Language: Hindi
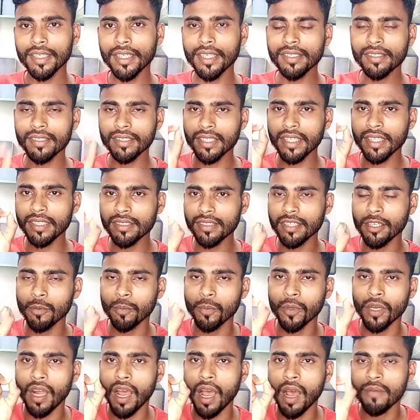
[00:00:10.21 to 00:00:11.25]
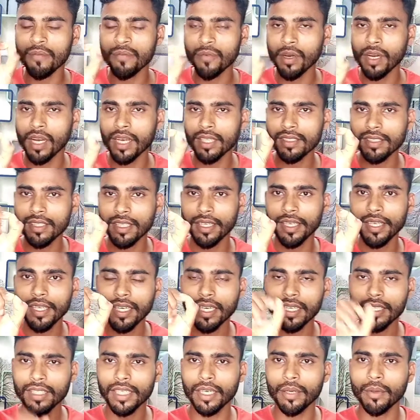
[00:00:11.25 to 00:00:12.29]
इस चीज के ऊपर आप फोकस नहीं
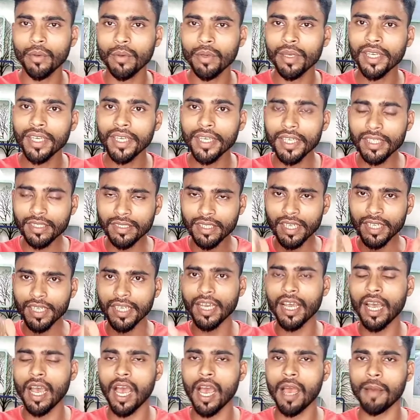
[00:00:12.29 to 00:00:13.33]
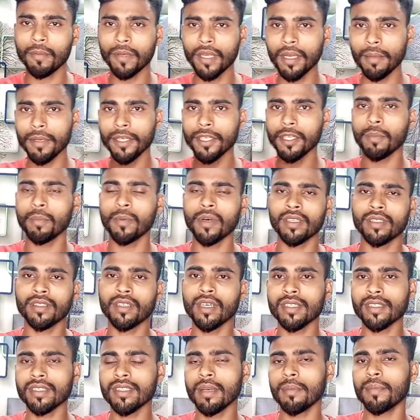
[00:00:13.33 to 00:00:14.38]
करते हो इसलिए आपके वीडियो पर
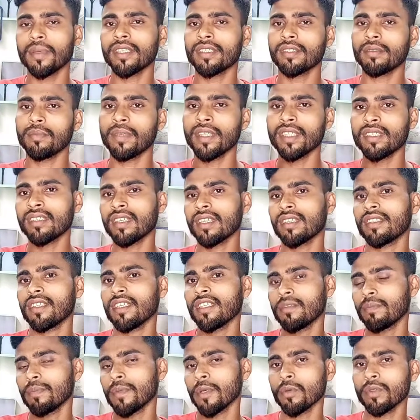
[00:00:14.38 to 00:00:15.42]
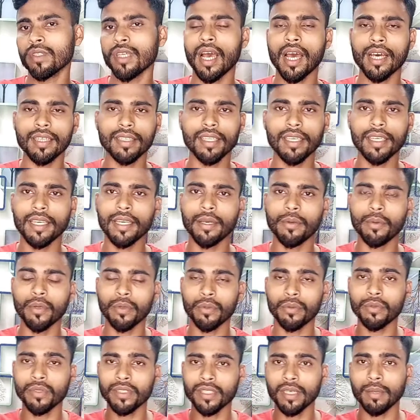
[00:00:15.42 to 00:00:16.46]
10 से 20, 20 से 30 व्यूज आते हैं और
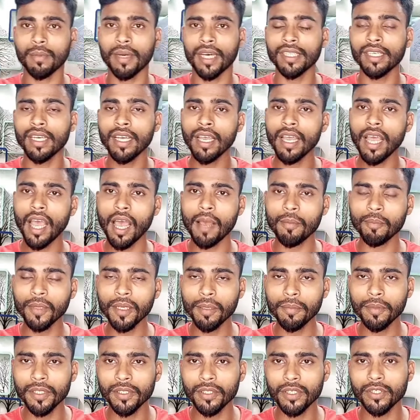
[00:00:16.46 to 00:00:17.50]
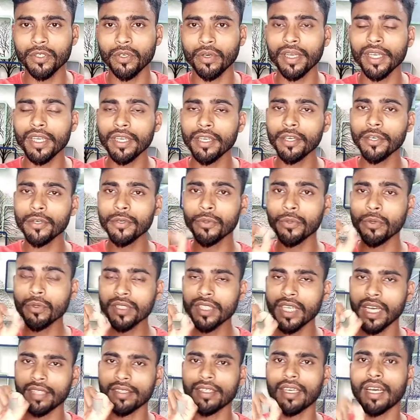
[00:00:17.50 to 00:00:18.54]
उसके बाद आपकी वीडियो जो है रुक
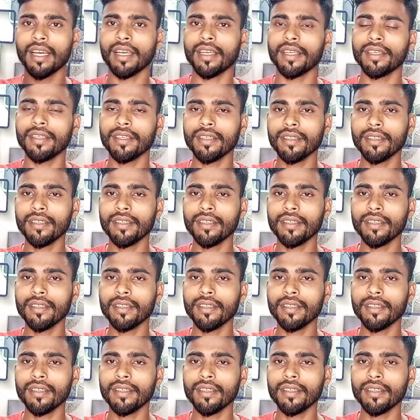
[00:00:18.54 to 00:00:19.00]
जाता है